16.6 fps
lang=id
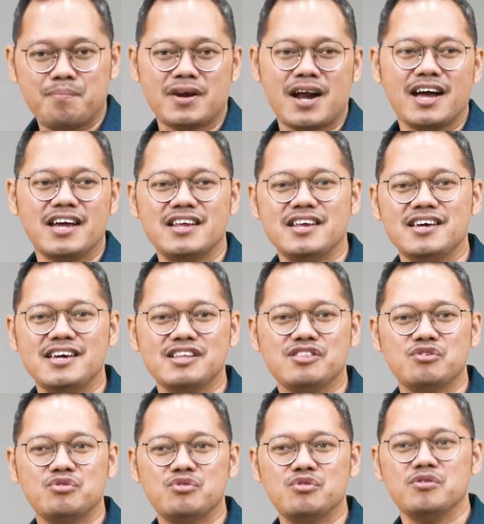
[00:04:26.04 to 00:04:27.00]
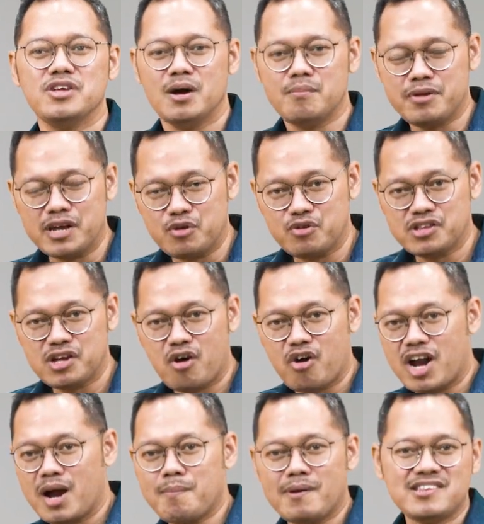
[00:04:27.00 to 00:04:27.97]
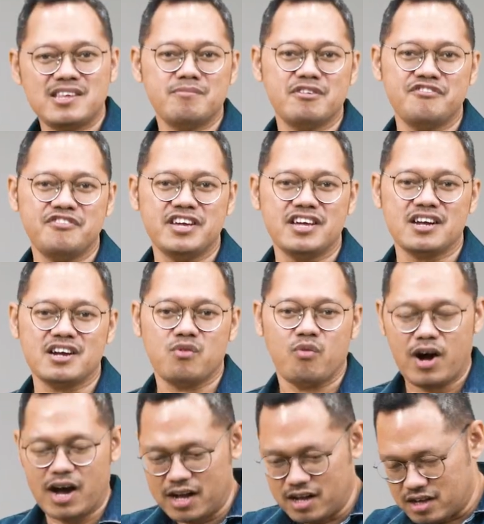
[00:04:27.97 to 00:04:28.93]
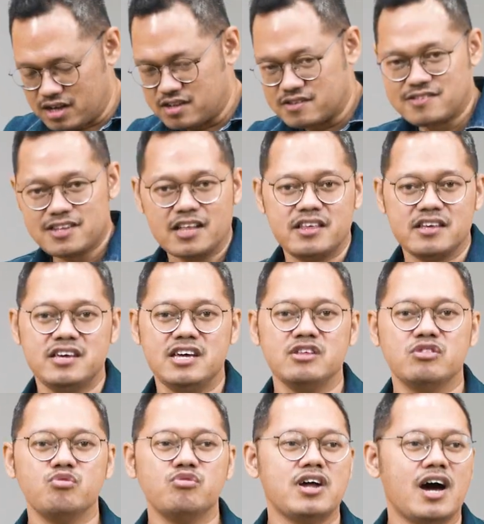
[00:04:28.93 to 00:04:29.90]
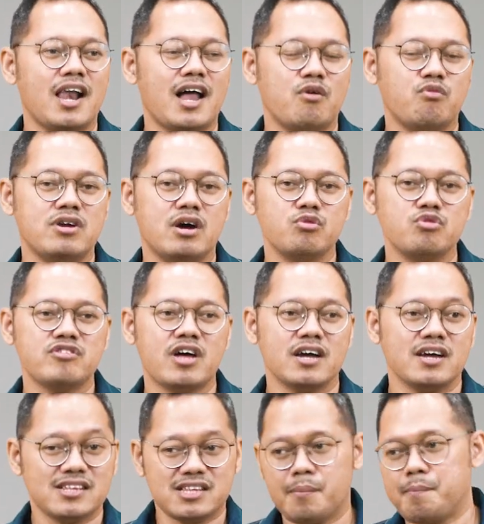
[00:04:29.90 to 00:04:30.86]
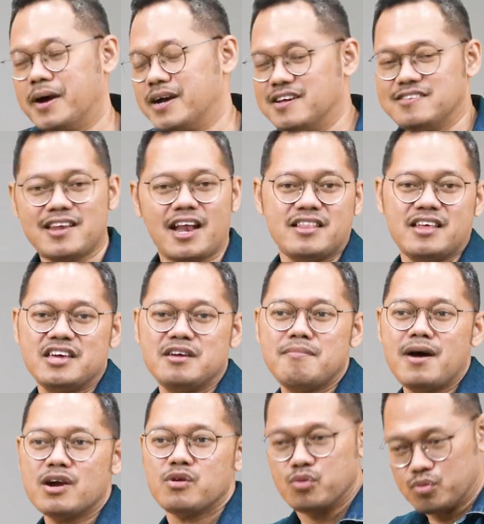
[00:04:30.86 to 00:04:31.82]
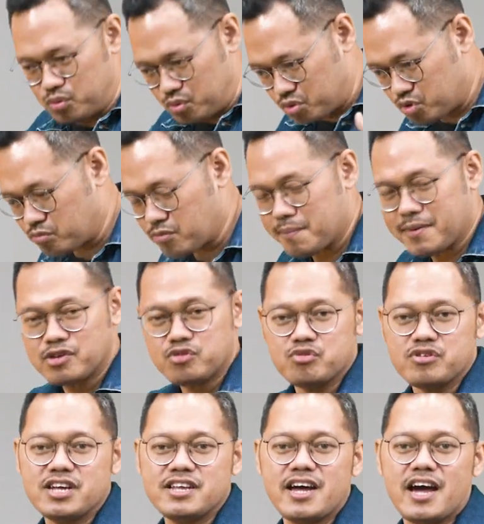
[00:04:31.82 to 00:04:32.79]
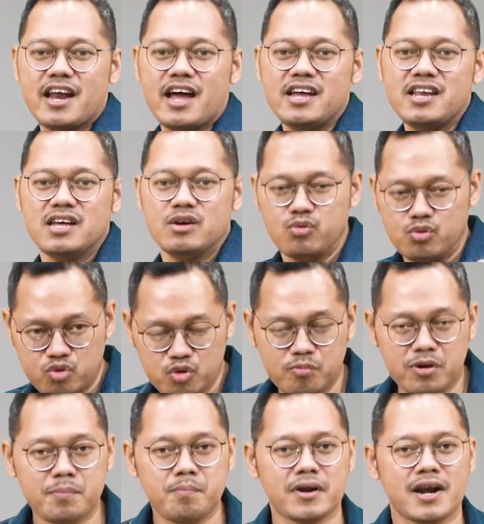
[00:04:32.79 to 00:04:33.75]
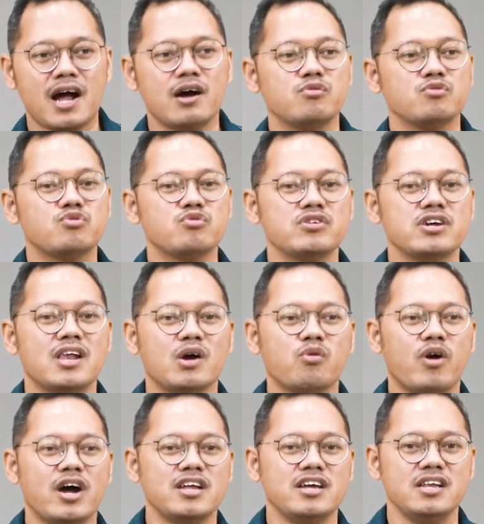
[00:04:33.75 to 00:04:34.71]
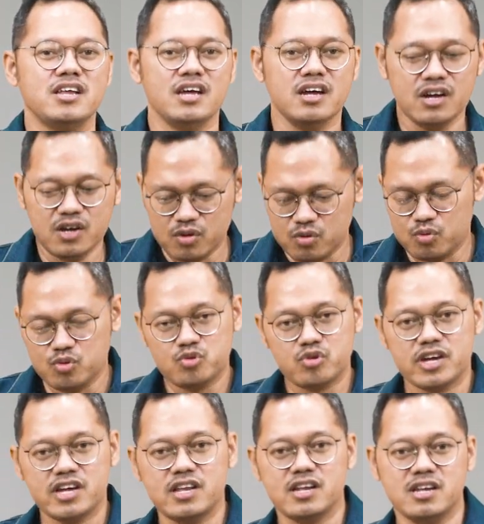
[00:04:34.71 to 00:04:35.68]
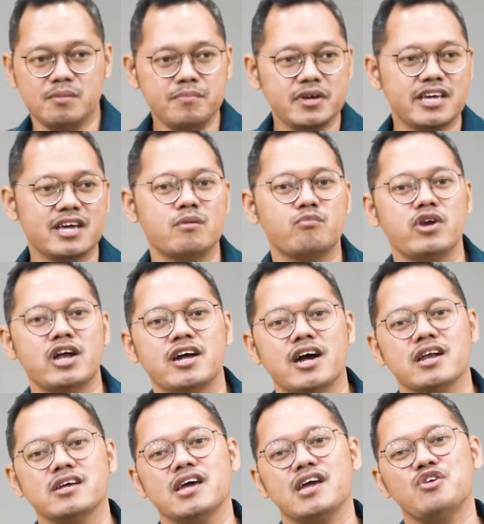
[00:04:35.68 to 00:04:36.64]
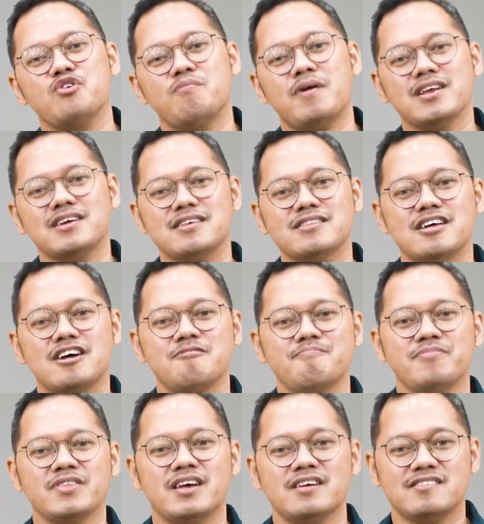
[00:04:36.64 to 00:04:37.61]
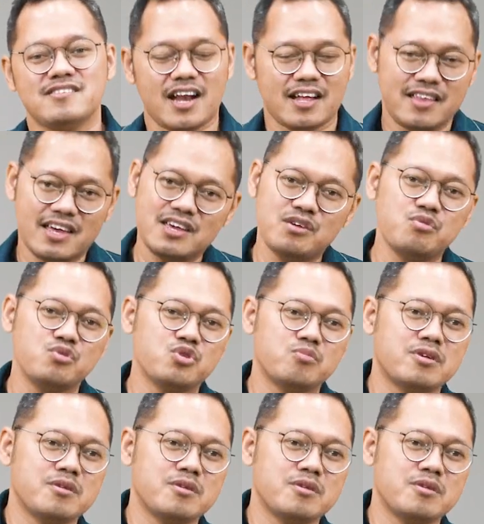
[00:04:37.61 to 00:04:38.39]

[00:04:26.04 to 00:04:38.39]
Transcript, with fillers: perang ini itu, yang berikutnya orang pasti berpikir, wah strategi itu udah udah usang. Kita pakai strategi baru untuk memasuki daerah ini, untuk berperang, untuk melakukan ini, untuk ini. Demikian pula dengan kehidupan kita. Strategi untuk